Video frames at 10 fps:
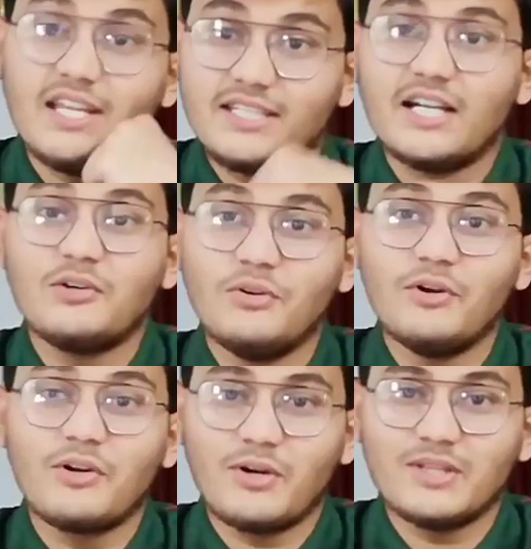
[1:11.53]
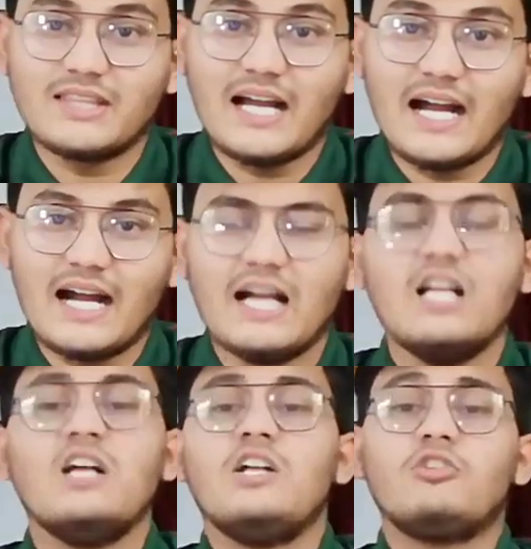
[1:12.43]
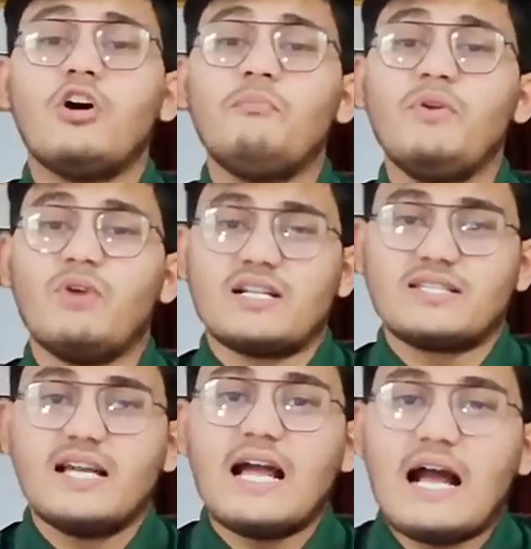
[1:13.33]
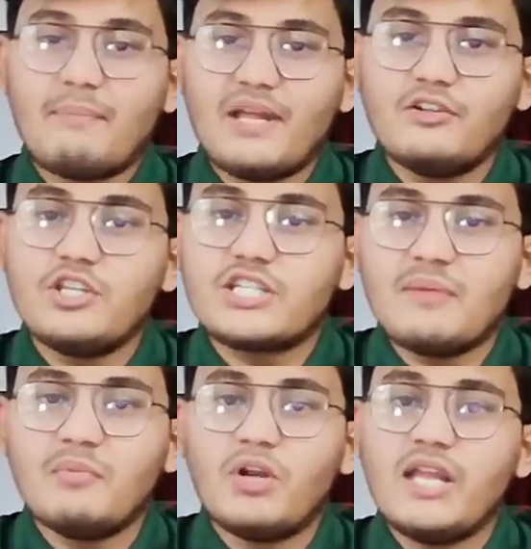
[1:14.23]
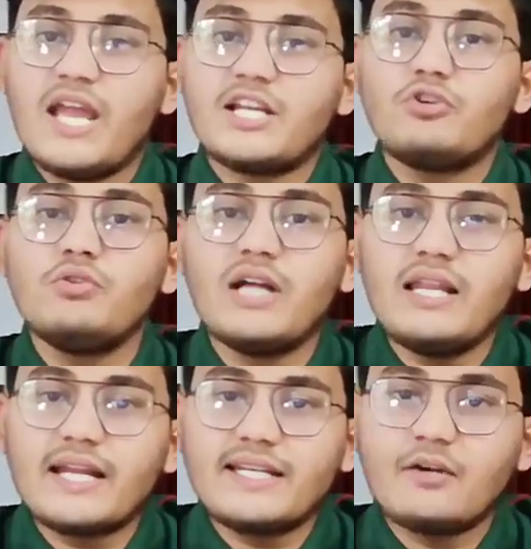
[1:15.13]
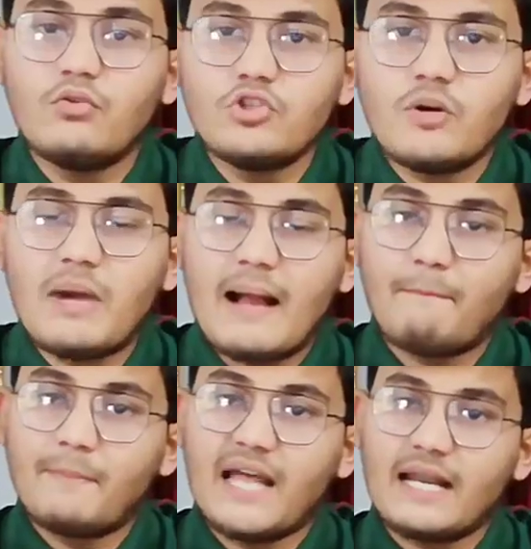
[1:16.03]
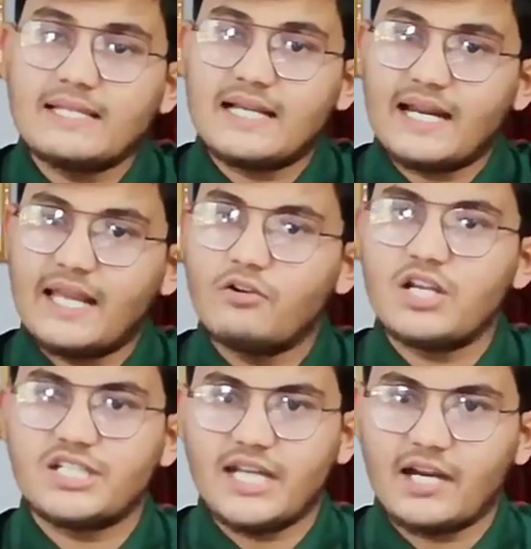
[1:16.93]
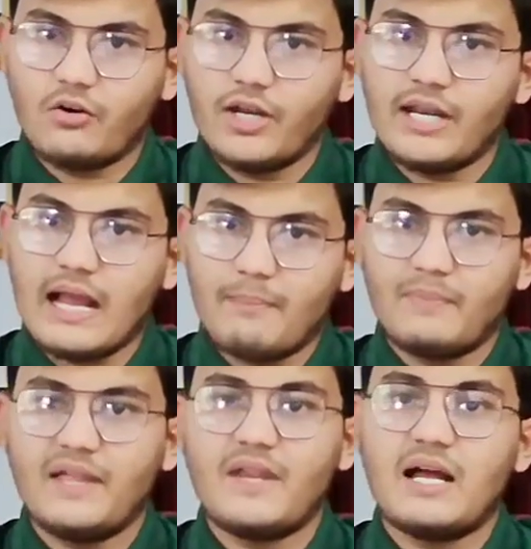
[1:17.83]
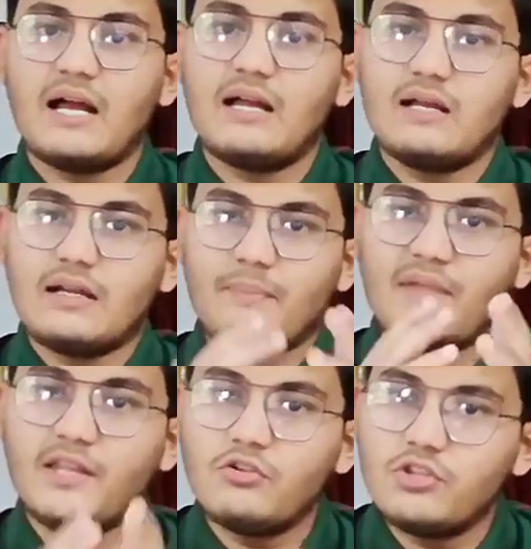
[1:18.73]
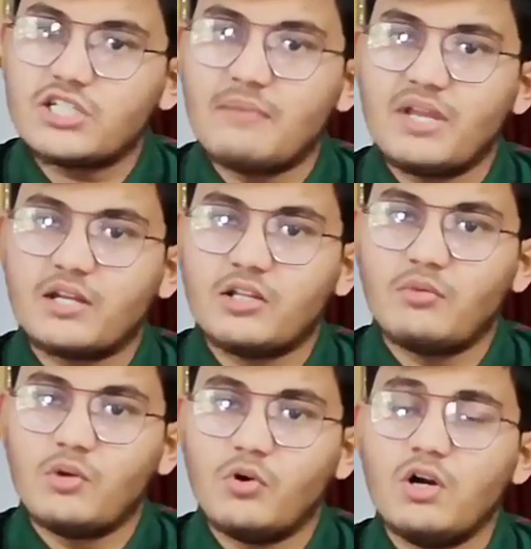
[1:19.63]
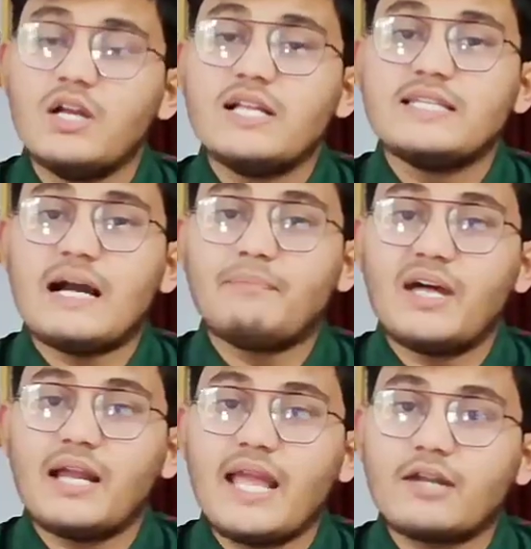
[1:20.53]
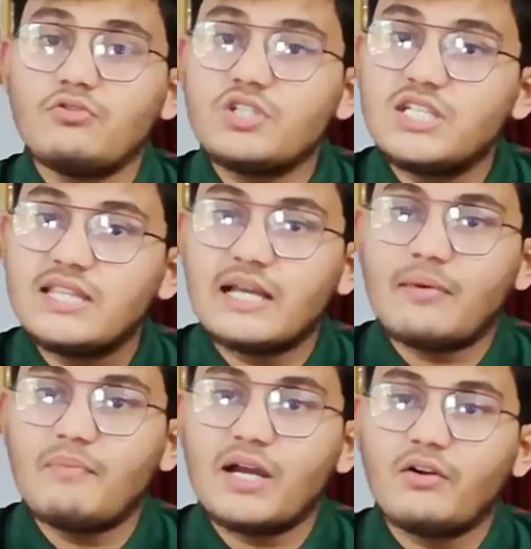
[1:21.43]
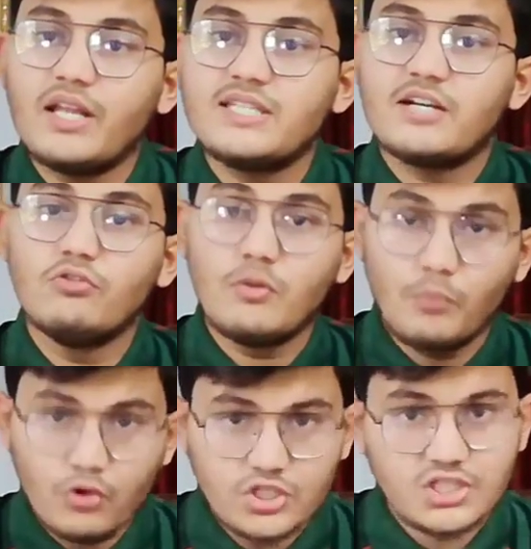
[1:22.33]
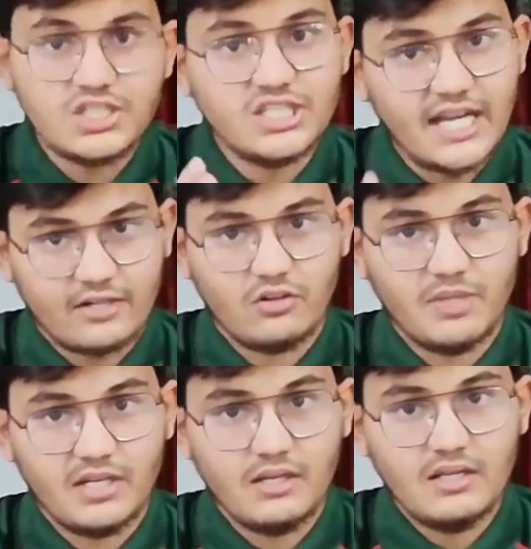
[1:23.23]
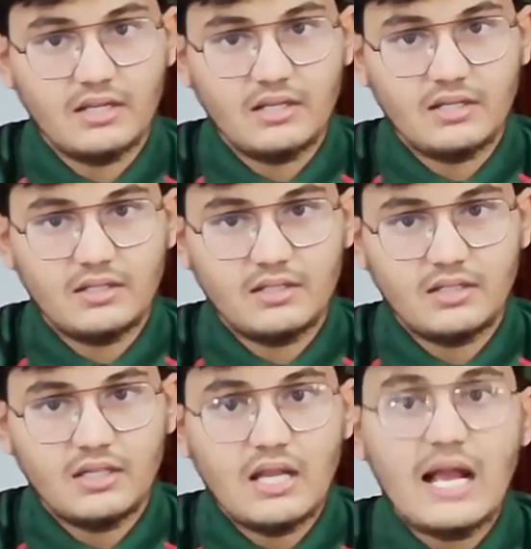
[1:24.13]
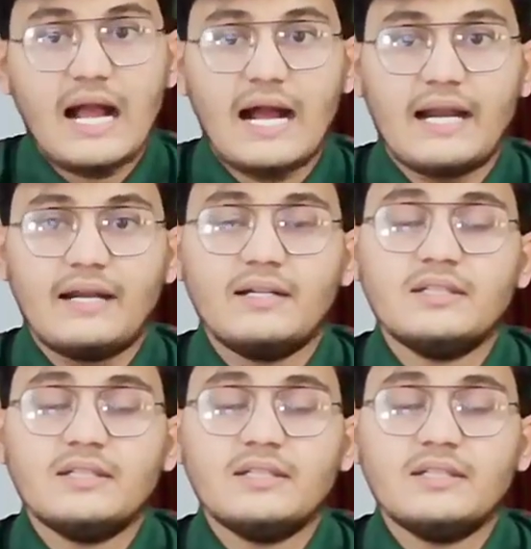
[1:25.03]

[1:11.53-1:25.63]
এইটা কোনো কথা টপ ভিউয়ার্স আপনাদের উদ্দেশ্যে আমি বলি এটা টোটালি একটা গুজব আপনারা যারা এগুলো শেয়ার করেন আপনারা আপনাদের উদ্দেশ্যে আমি এই কথা বলবো যে আপনারা একটু চিন্তা ভাবনা করে যে কোনো পোস্ট শেয়ার করবেন আর